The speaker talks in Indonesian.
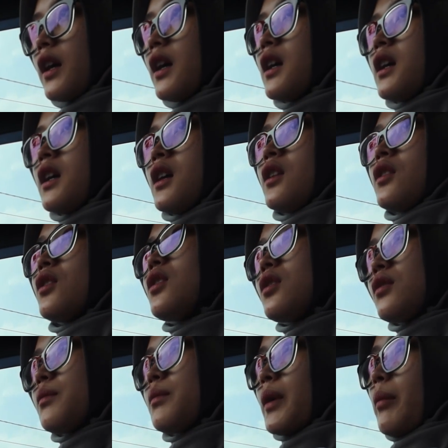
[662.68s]
kayak
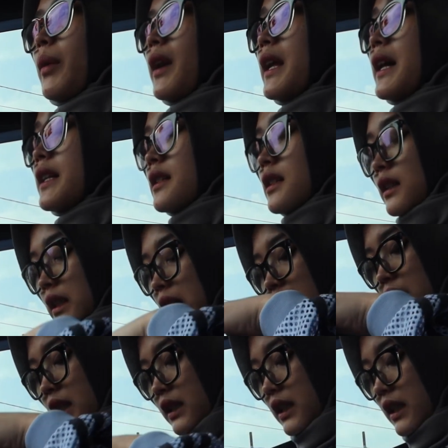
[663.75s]
terus perbedaan
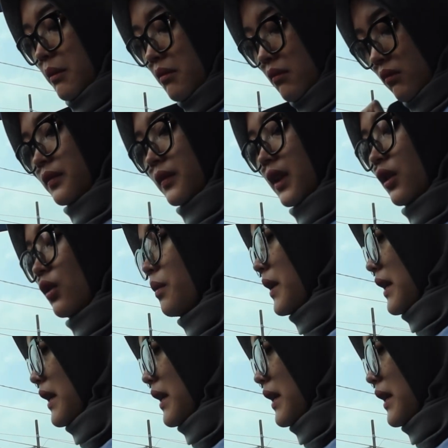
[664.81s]
setelah gym itu